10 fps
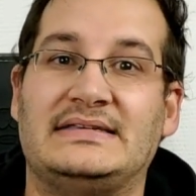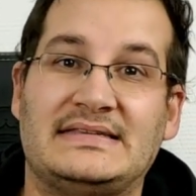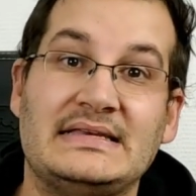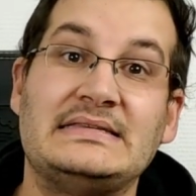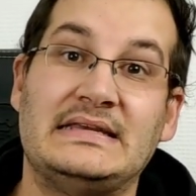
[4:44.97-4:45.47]
Et
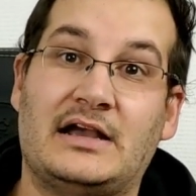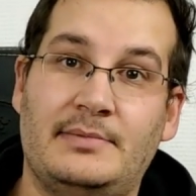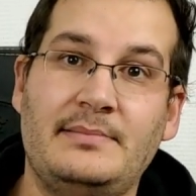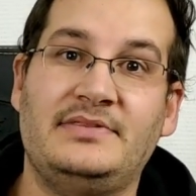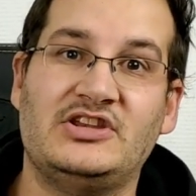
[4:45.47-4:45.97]
ça, c'est quand
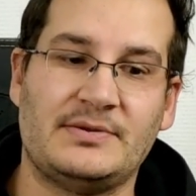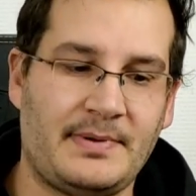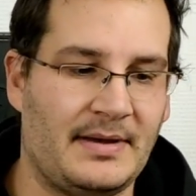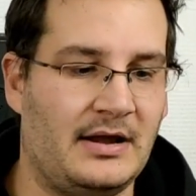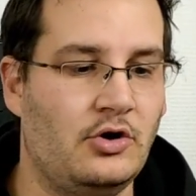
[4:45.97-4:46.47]
même déjà
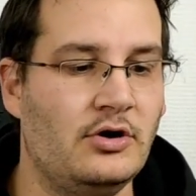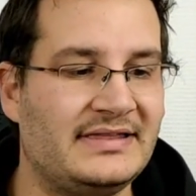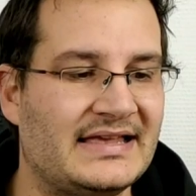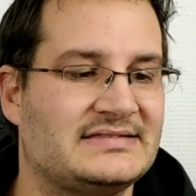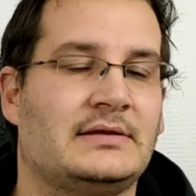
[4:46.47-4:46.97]
pas mal. Le
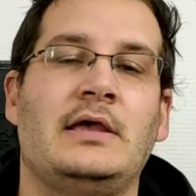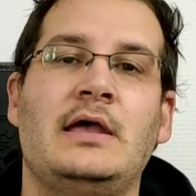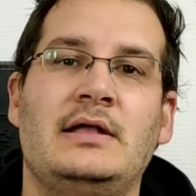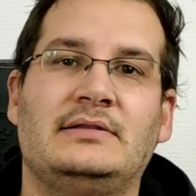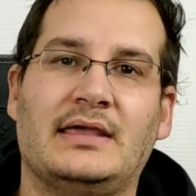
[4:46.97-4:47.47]
test,
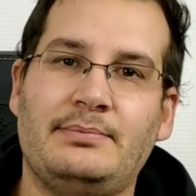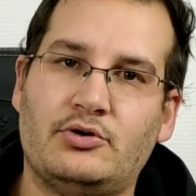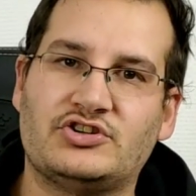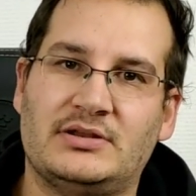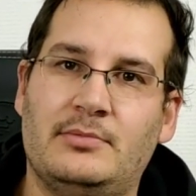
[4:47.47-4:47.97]
très
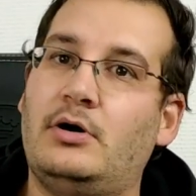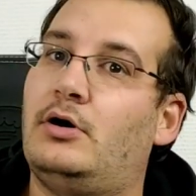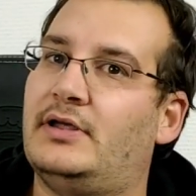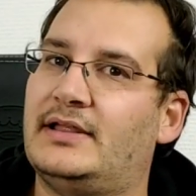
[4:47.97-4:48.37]
prochainement.